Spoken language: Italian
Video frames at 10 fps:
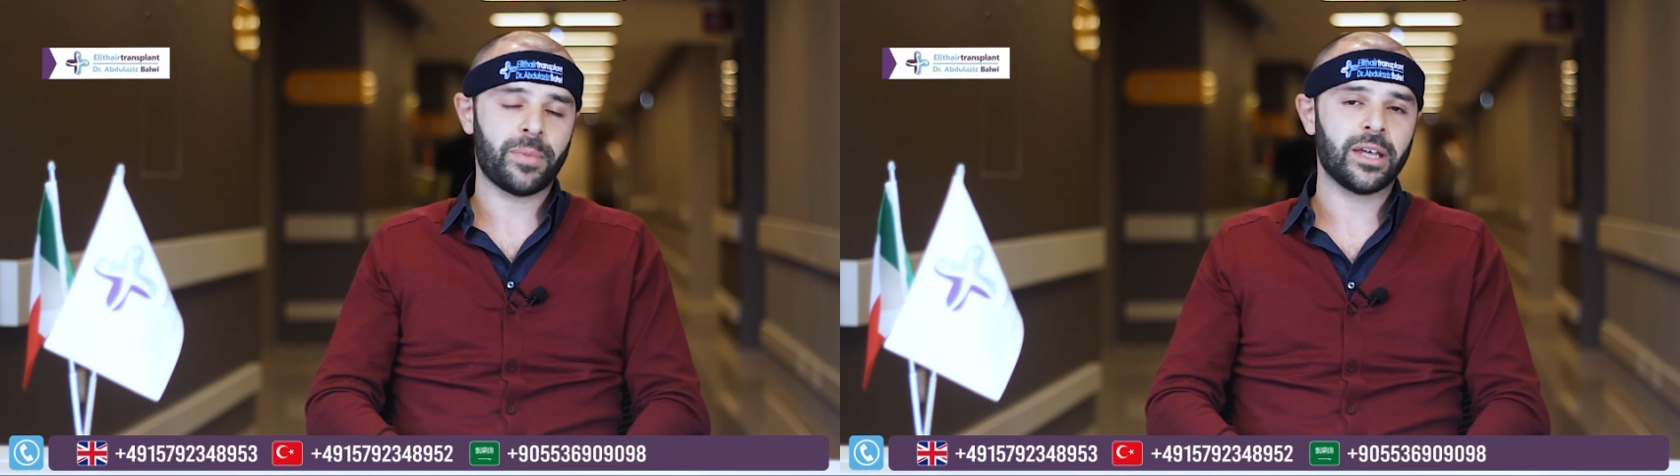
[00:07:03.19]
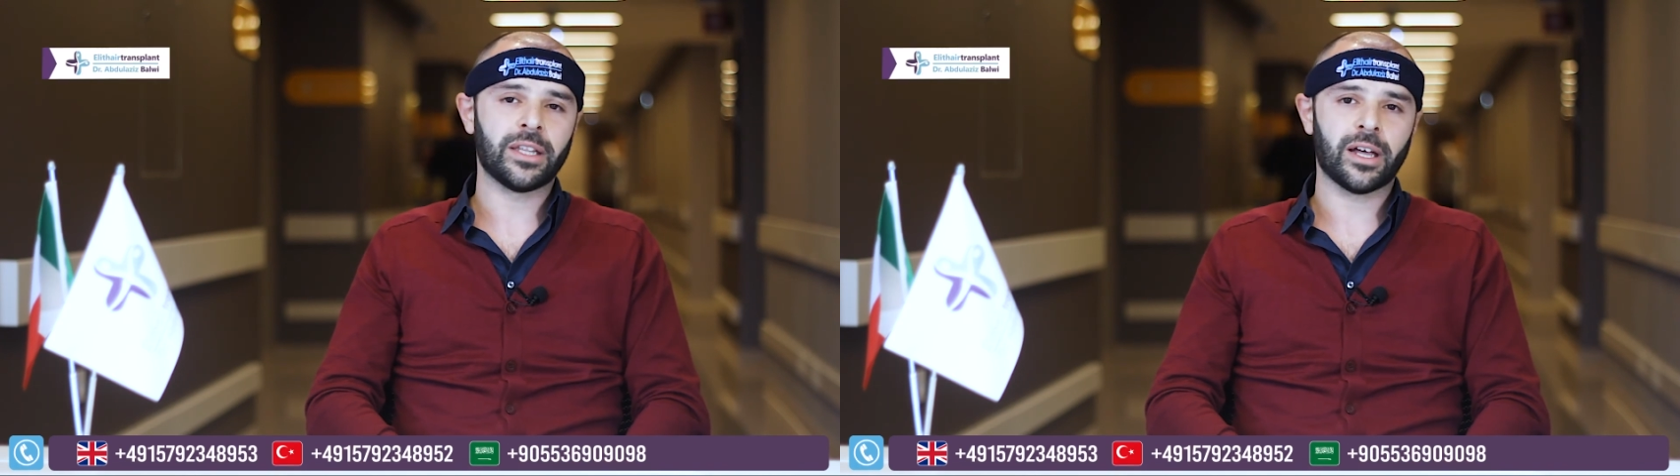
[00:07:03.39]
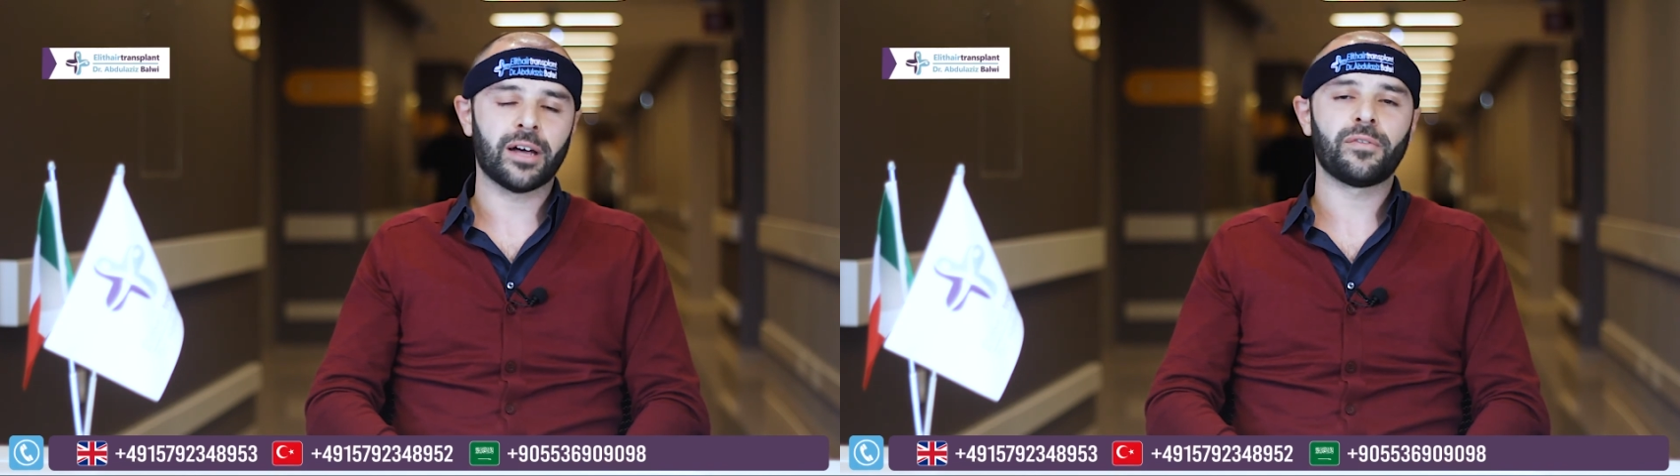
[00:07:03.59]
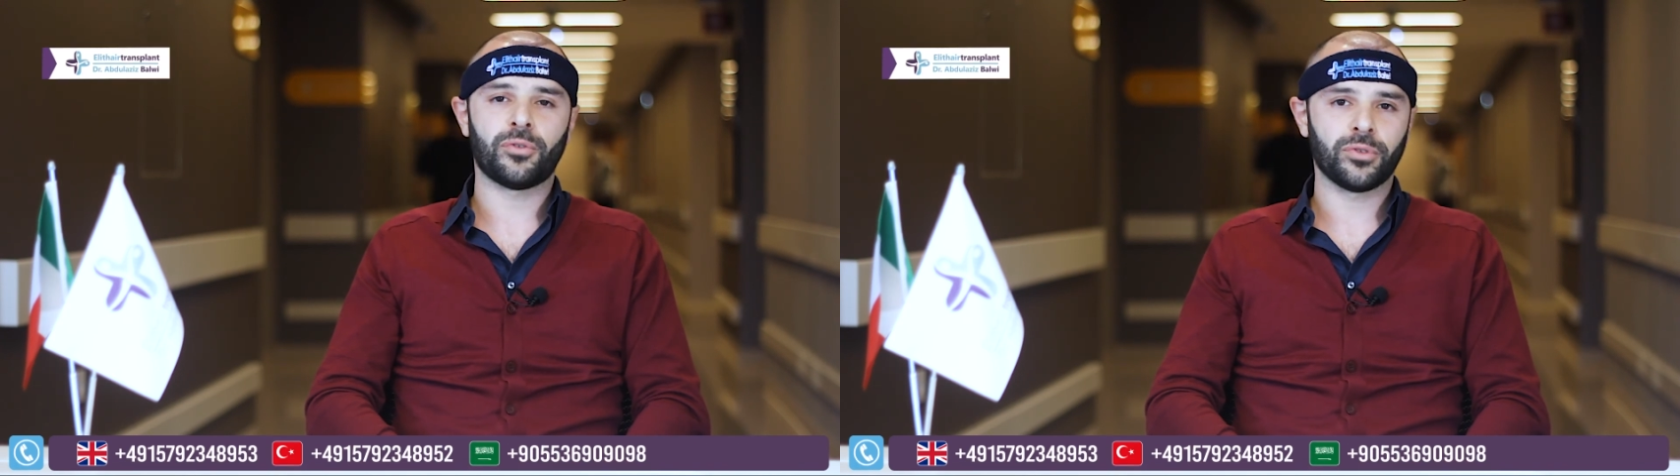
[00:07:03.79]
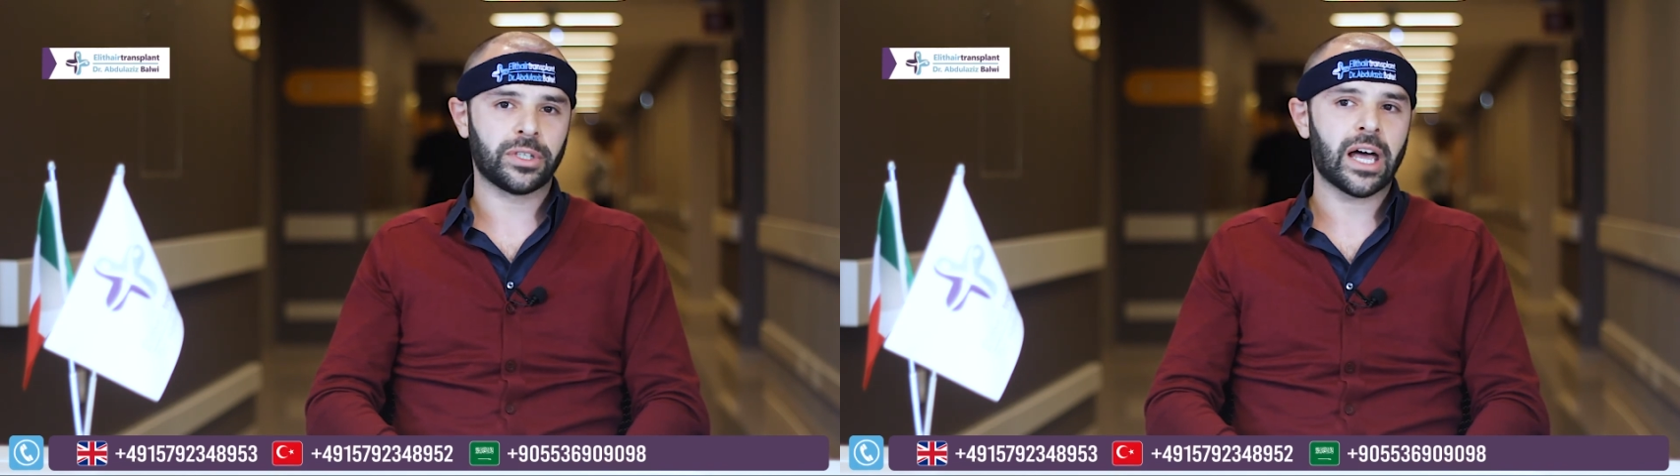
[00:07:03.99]
pena
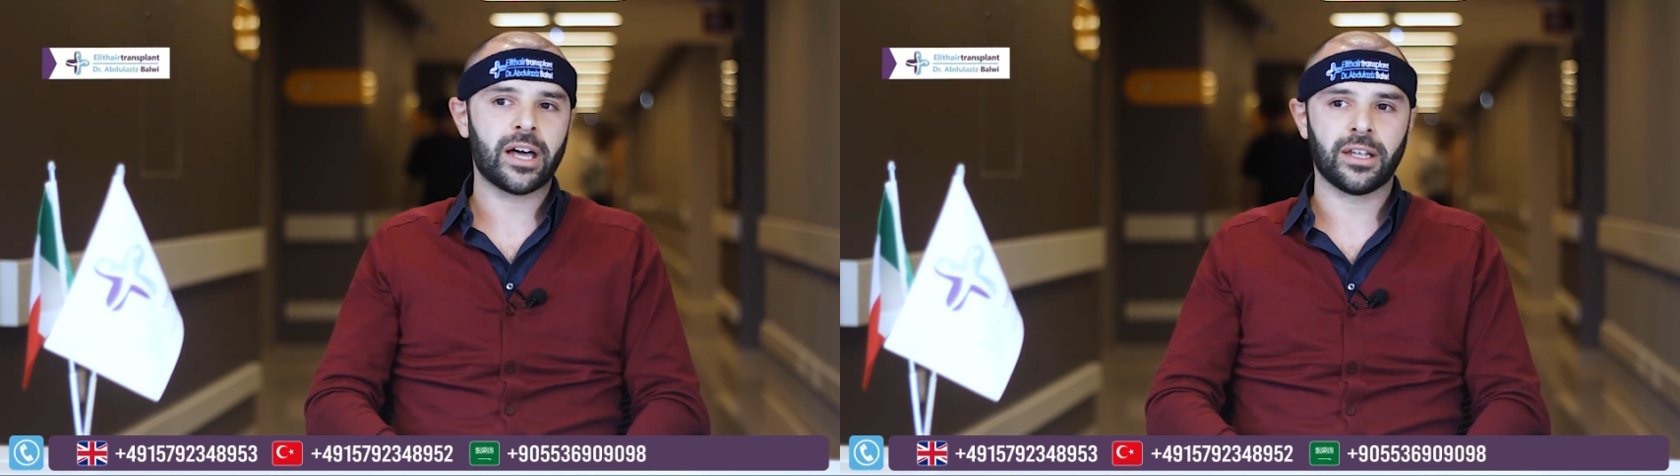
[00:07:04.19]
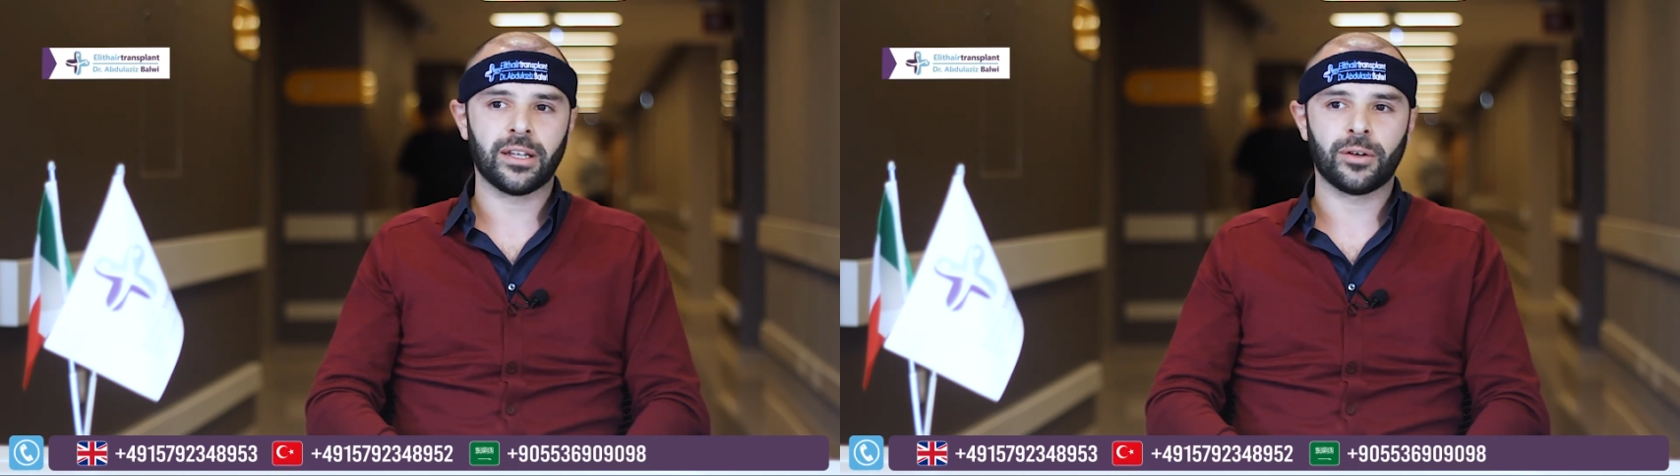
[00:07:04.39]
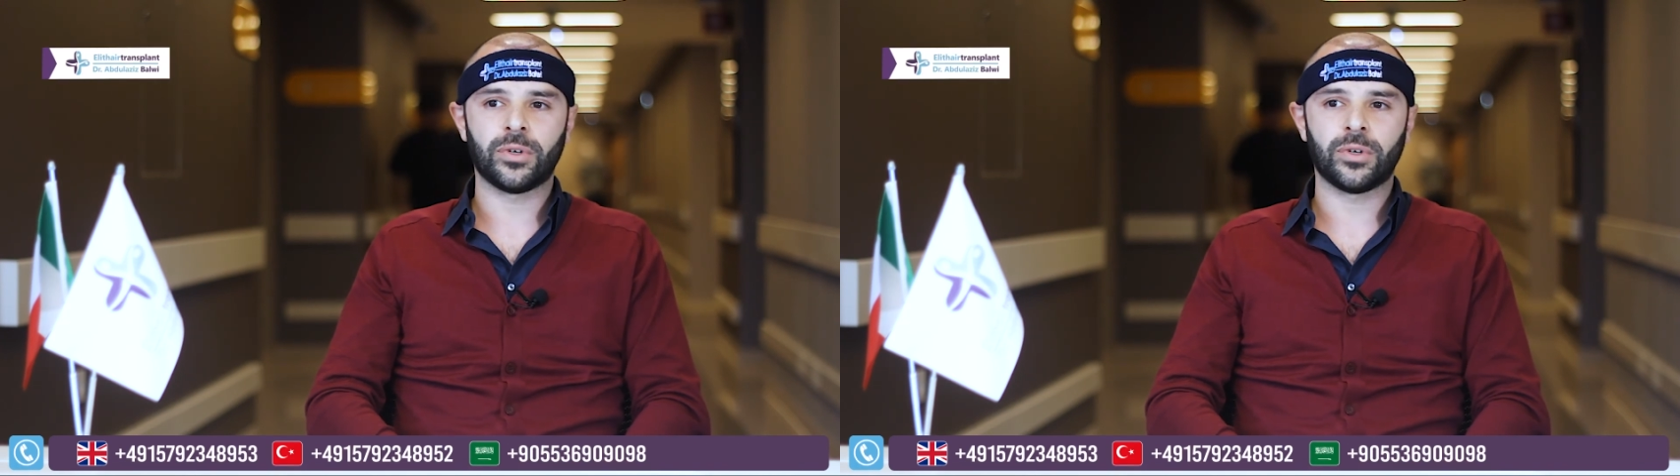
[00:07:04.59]
affrontare